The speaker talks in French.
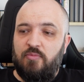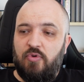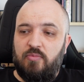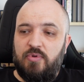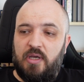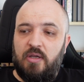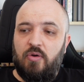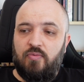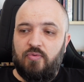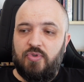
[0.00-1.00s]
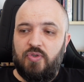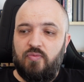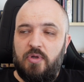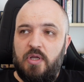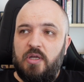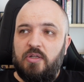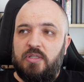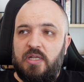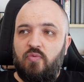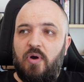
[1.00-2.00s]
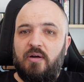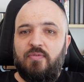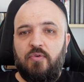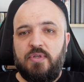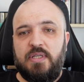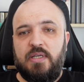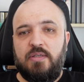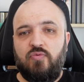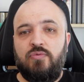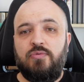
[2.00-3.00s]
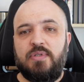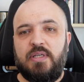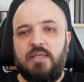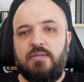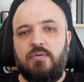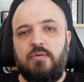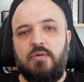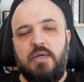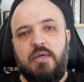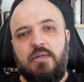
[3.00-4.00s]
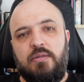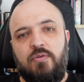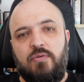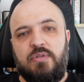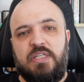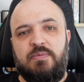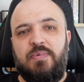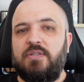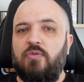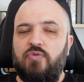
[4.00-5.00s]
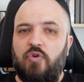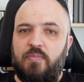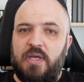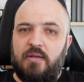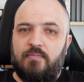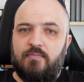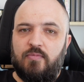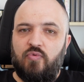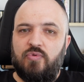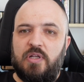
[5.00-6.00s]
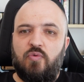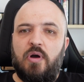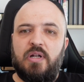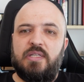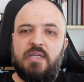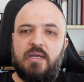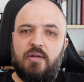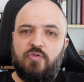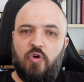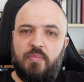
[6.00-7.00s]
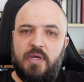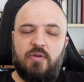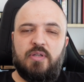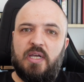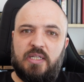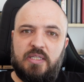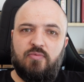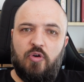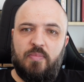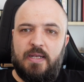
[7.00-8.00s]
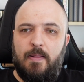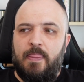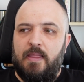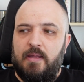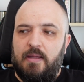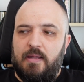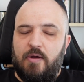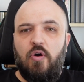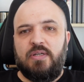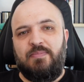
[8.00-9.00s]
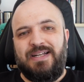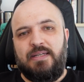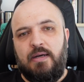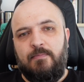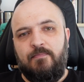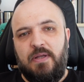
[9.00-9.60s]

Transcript: elle me rémunérait en fonction des lois françaises ou ne serait-ce que de ce qui se passe dans l'Union Européenne ou des lois liées à l'Union Européenne, aux directives européennes. Or, c'est pas le cas.